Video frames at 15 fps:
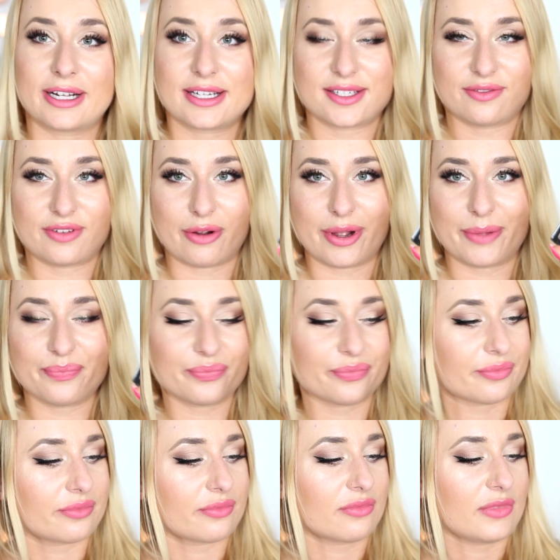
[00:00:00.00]
pokazywałam,
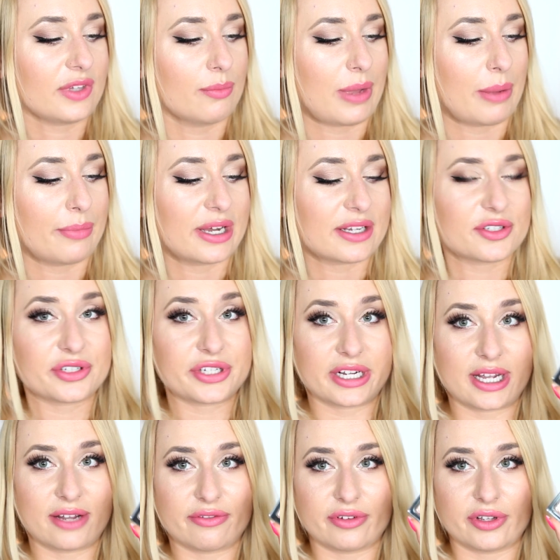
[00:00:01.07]
Mam bardzo
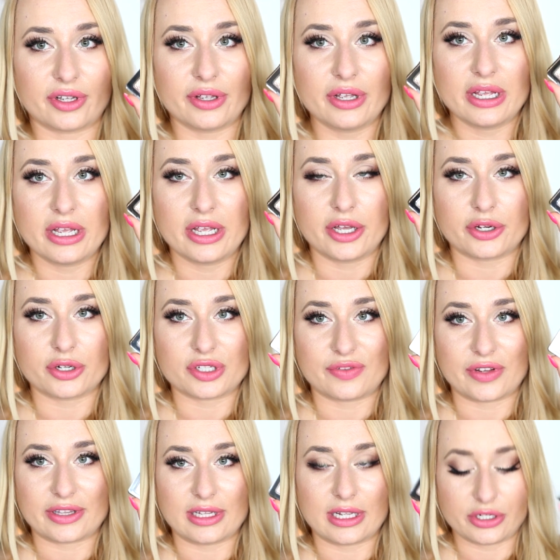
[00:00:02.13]
ciekawy
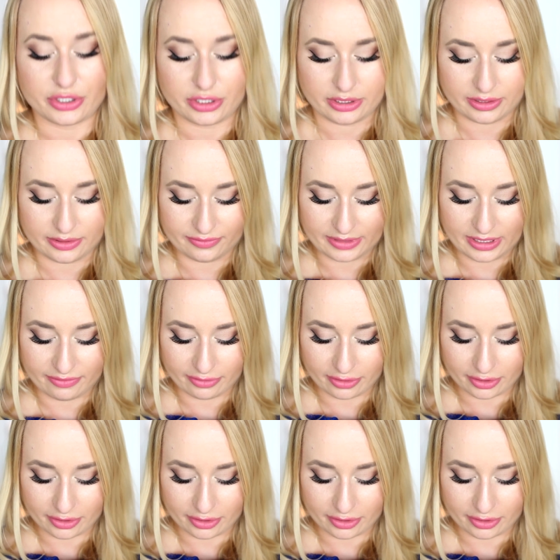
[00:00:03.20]
rozświetlacz e, w tej